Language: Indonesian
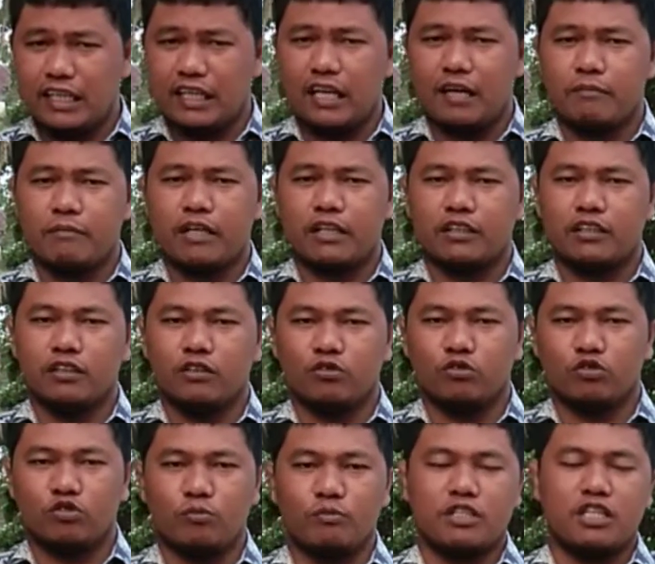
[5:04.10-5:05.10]
rela mati
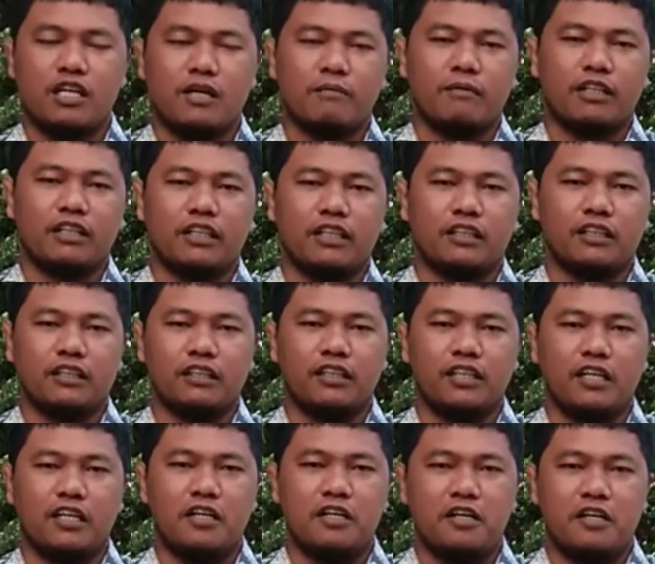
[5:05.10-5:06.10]
untuk menyelamatkan
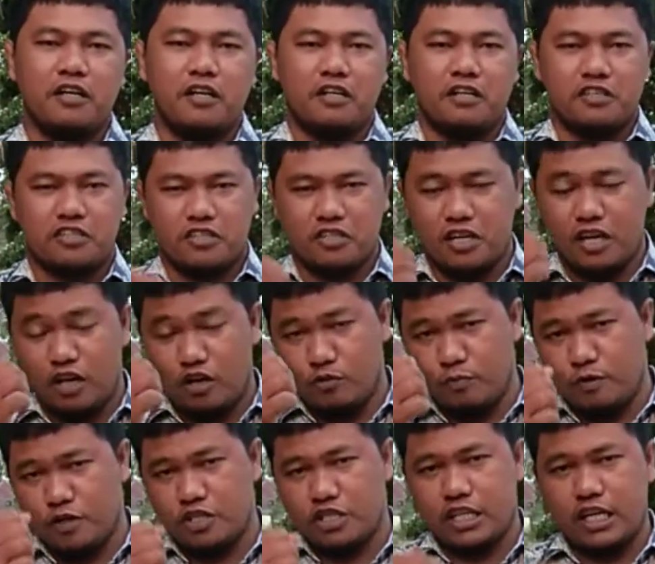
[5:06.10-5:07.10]
kita.
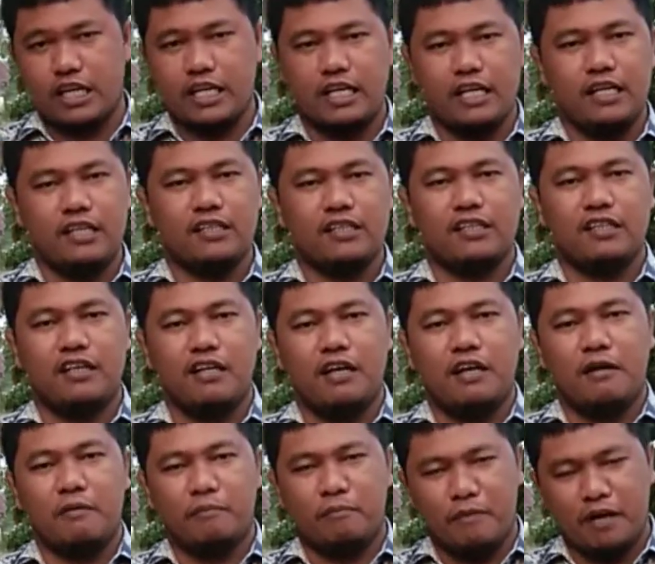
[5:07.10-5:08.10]
Selalu percaya,
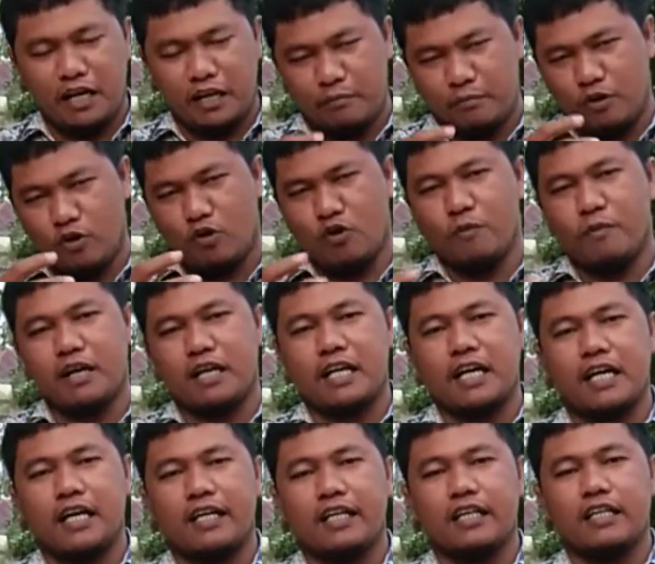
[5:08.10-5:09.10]
mari berubah
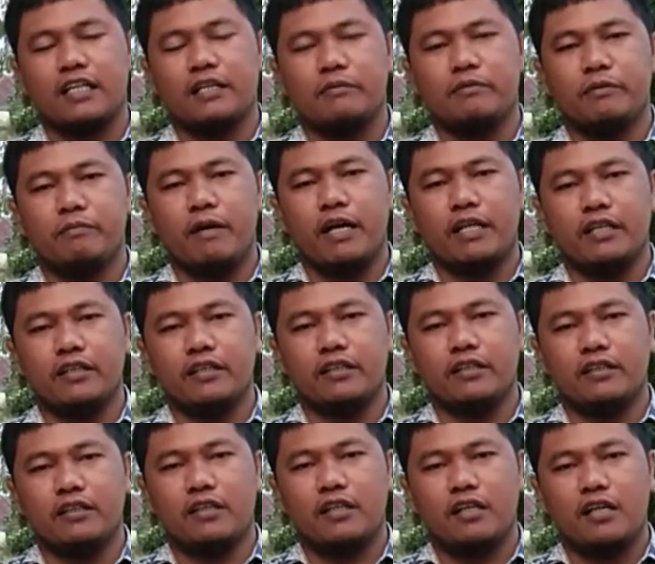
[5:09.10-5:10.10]
ke arah yang lebih baik,
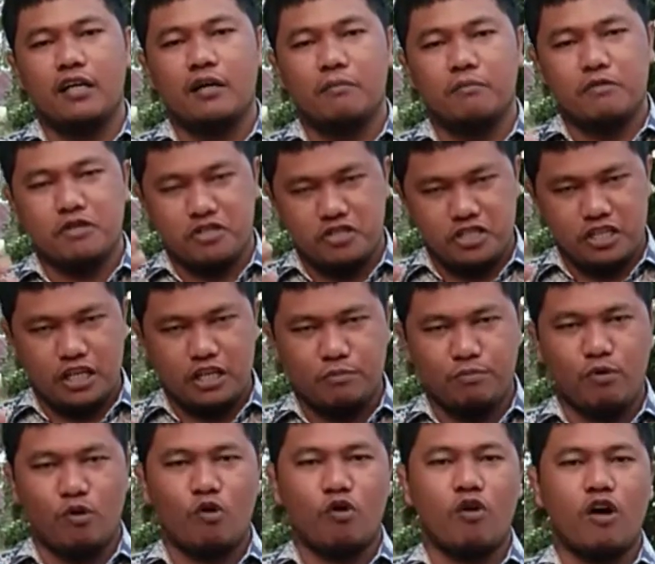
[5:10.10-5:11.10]

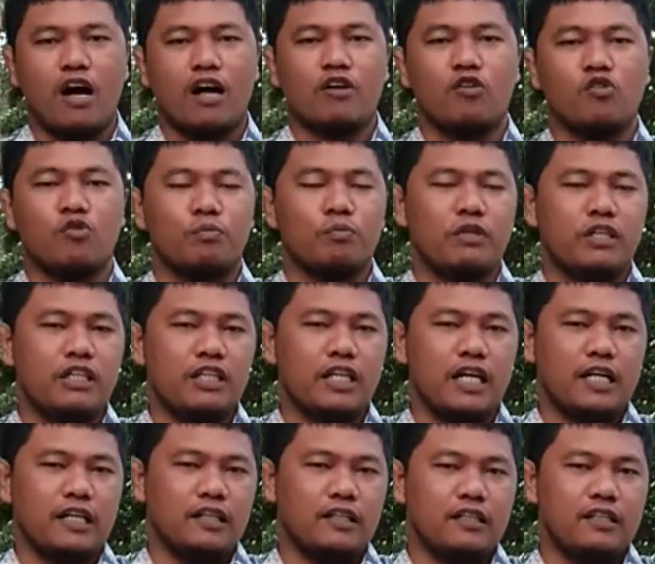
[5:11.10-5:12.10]
menjadi pokok anggur
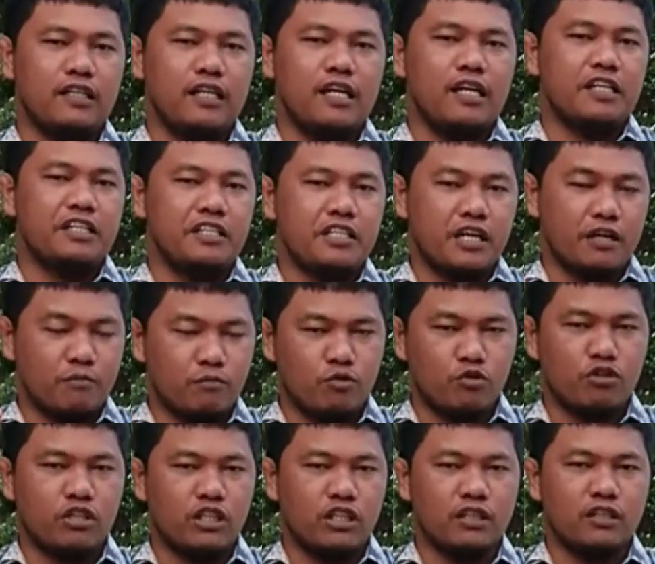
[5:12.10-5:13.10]
pilihan yang
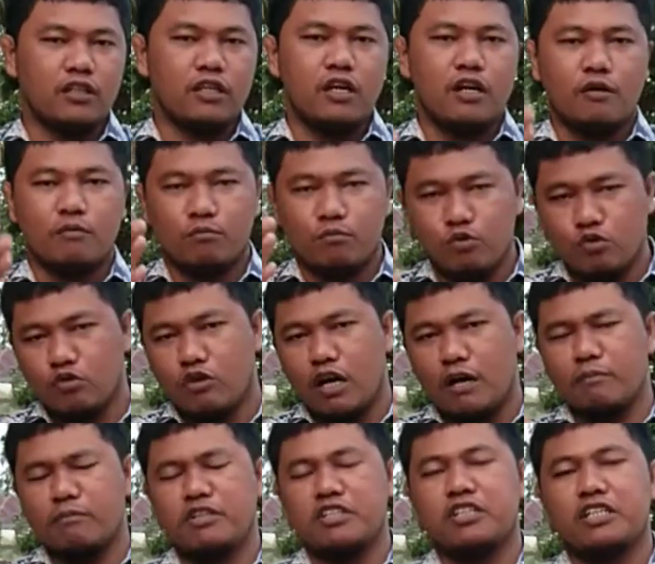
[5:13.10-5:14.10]
murni,
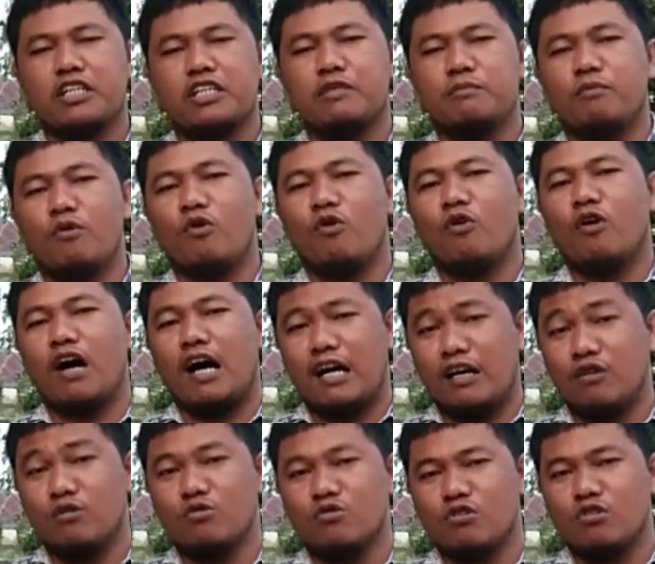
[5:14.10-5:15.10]
bukan menjadi pokok
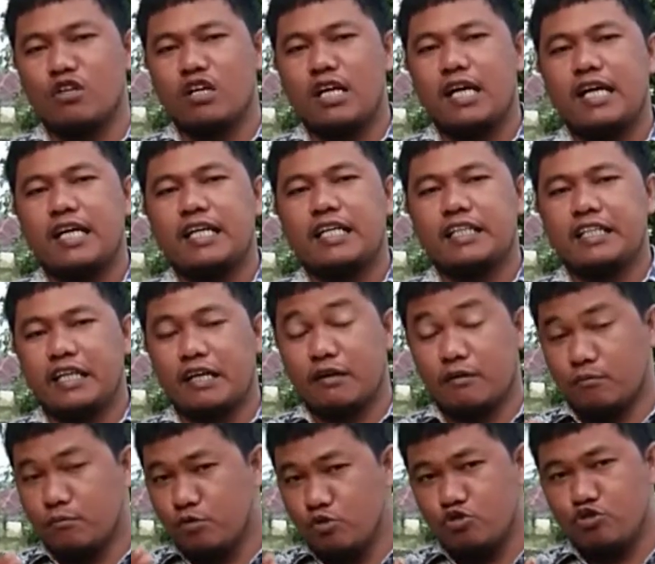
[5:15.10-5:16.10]
anggur yang
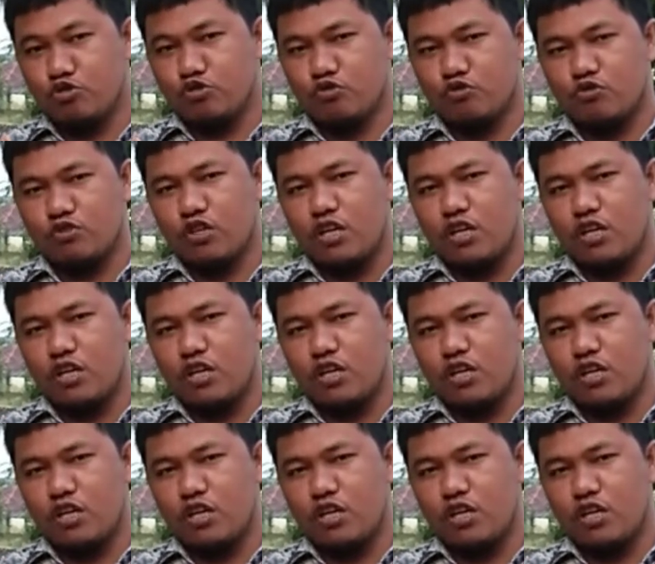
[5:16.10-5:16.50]
busuk,